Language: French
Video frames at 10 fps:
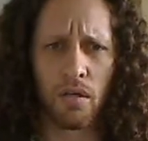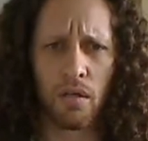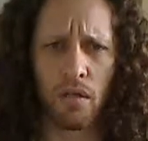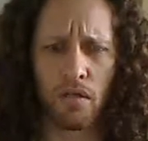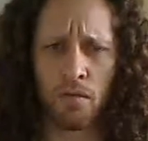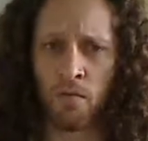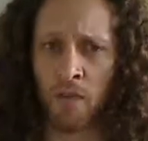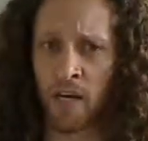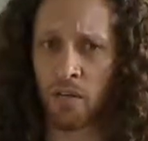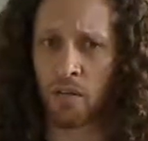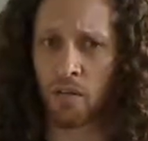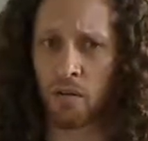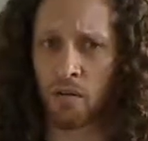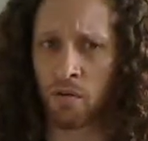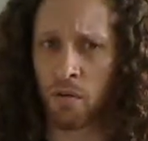tu viens
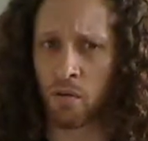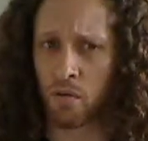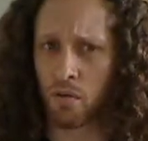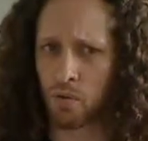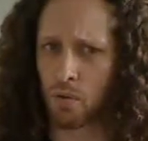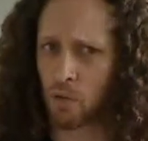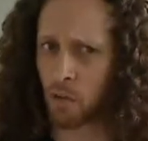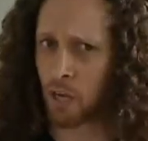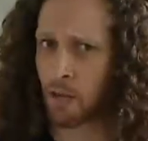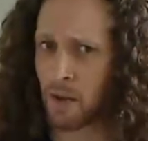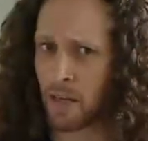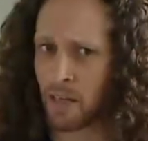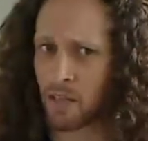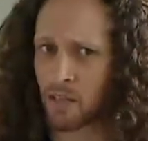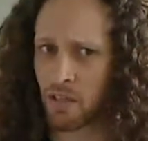donc d'une autre
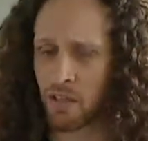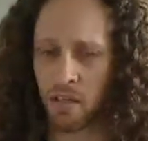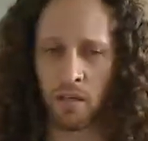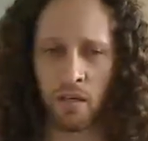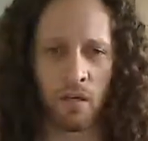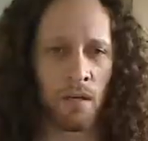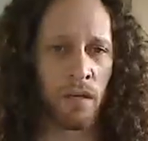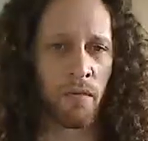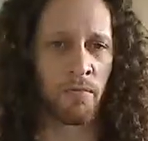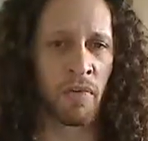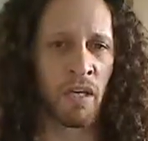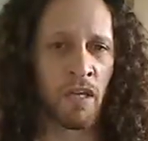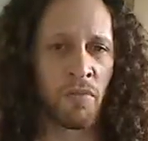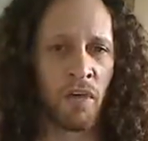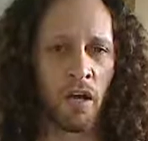planète mais il ne
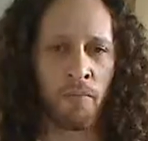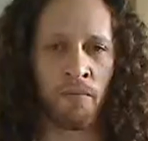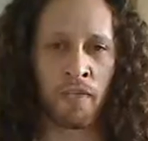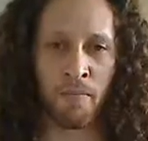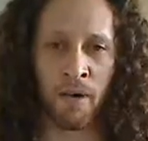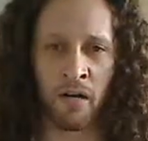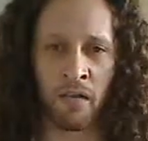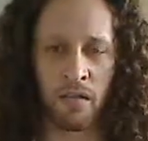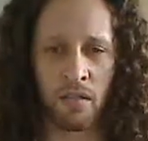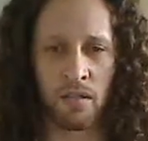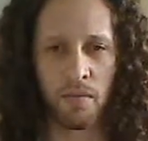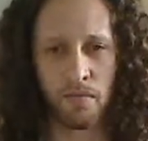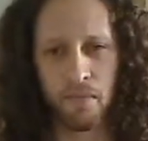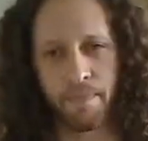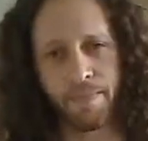me répondit pas
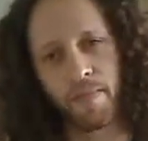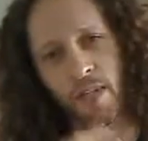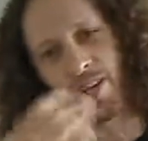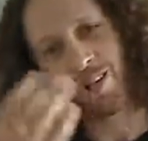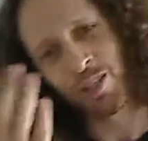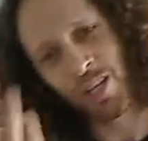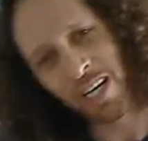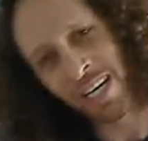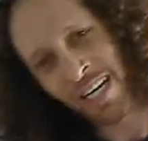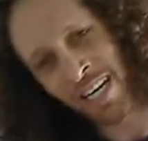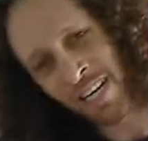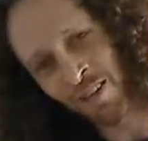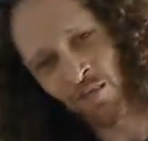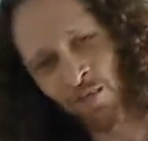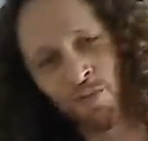il hochait la tête
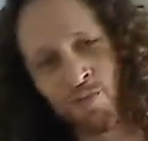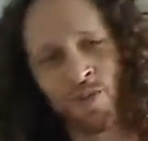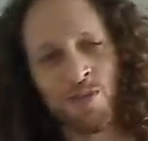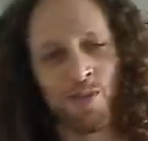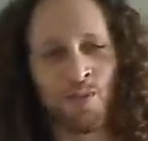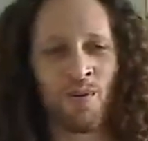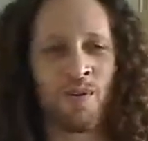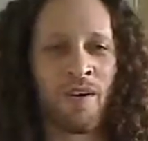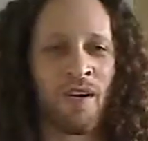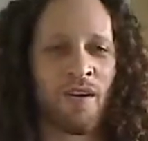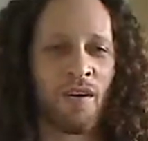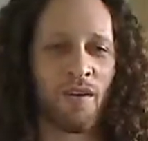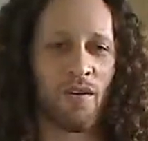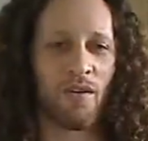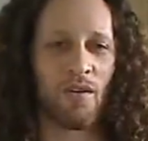doucement tout
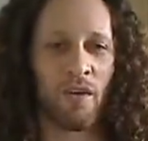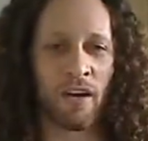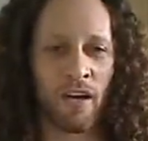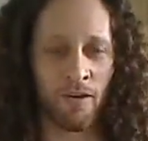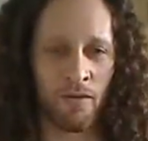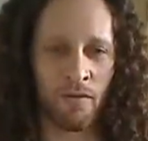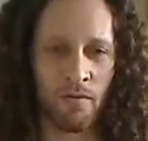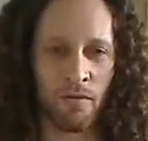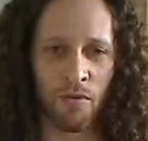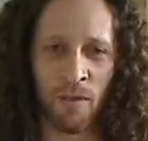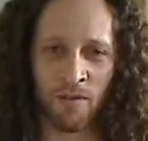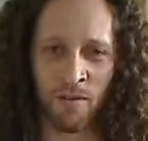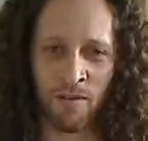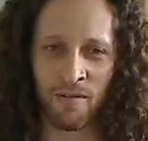en regardant mon avion